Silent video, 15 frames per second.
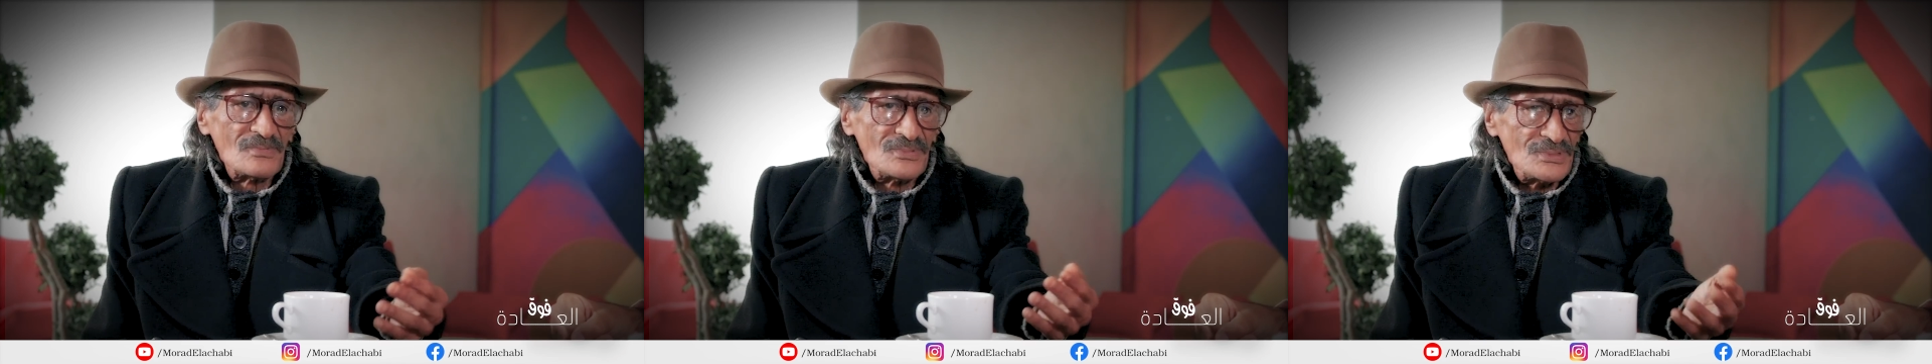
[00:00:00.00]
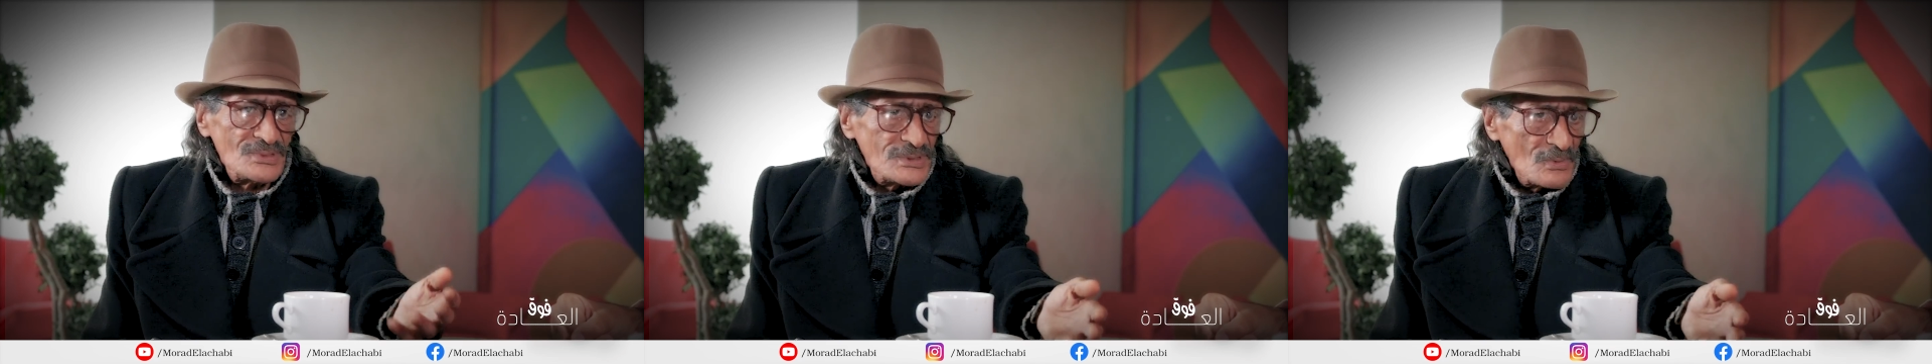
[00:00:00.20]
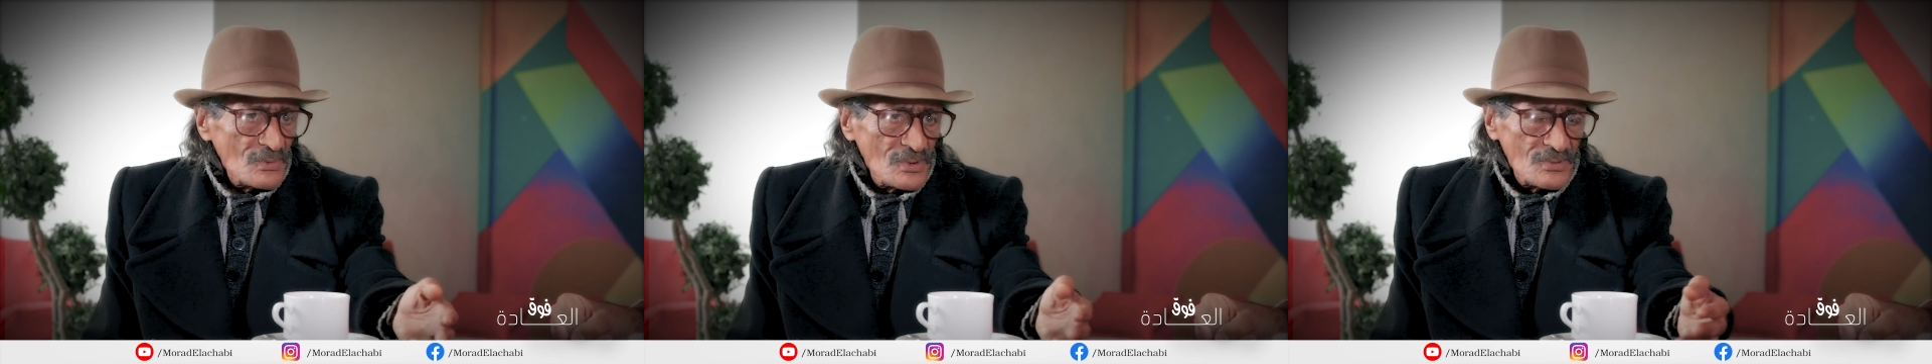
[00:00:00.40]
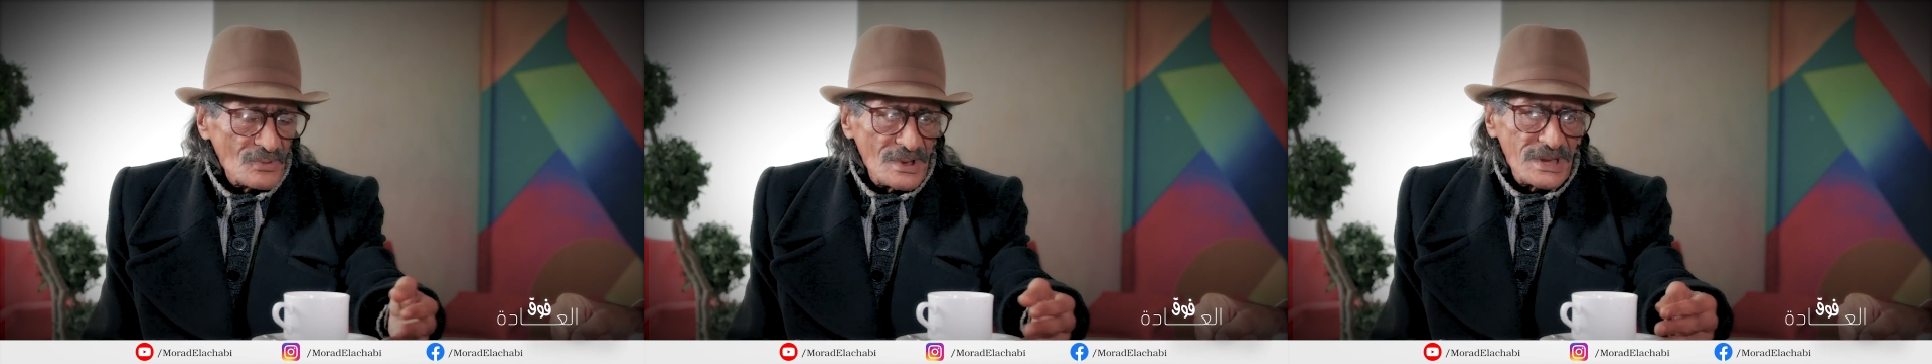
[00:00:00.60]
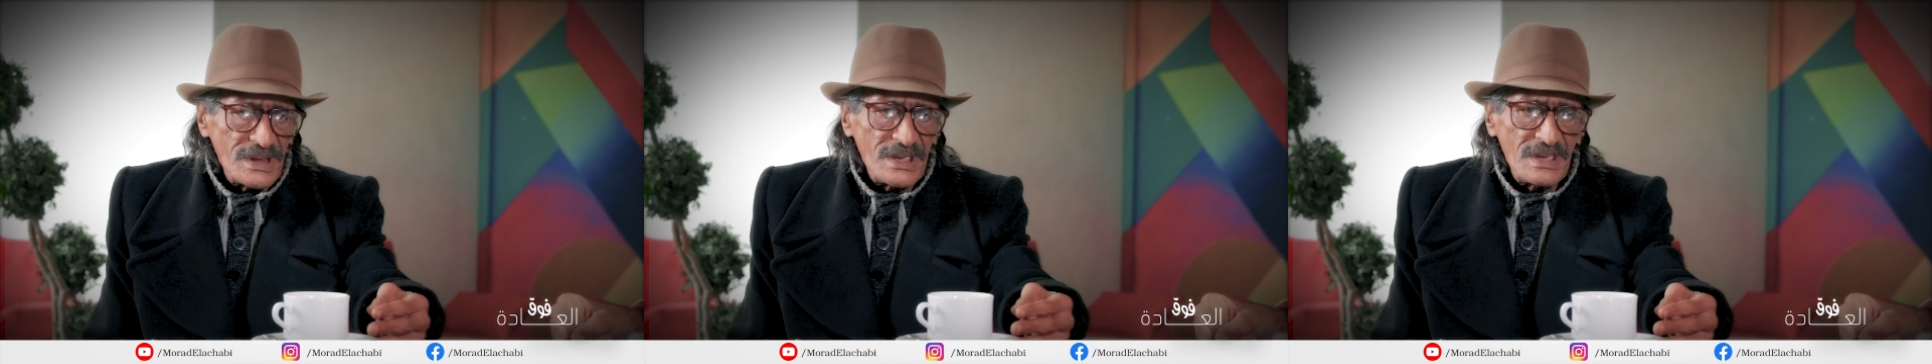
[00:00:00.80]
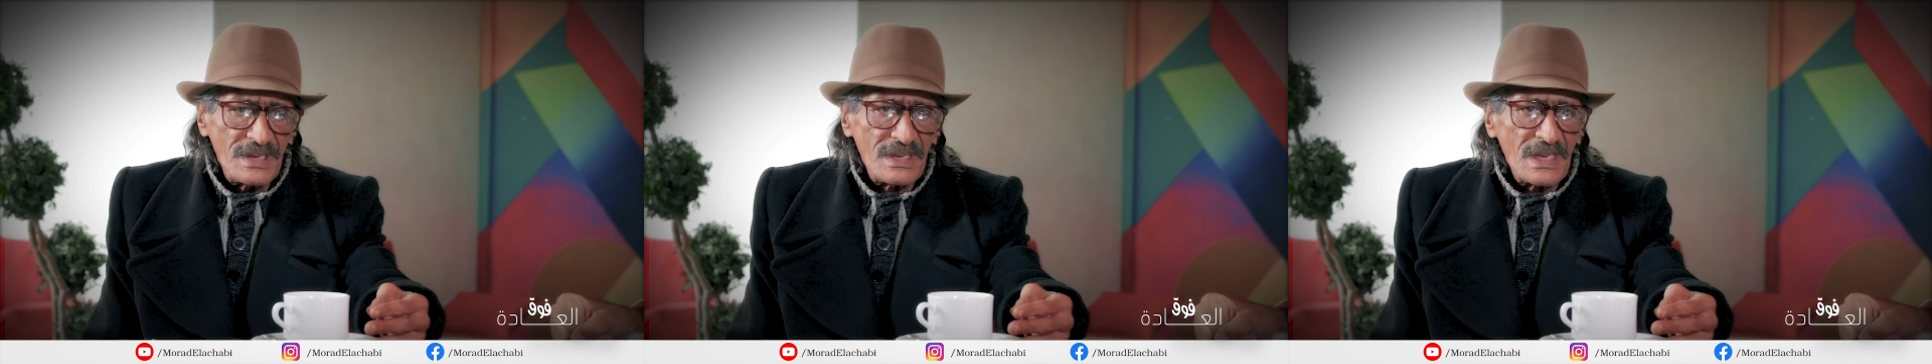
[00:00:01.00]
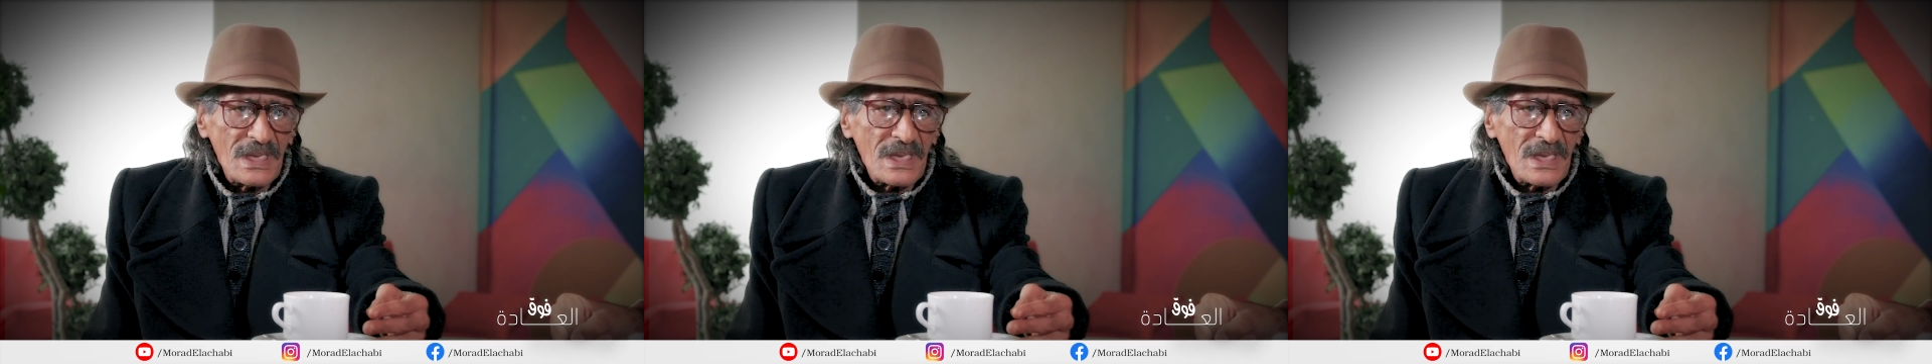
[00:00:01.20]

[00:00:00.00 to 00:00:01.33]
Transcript: وندويو عليه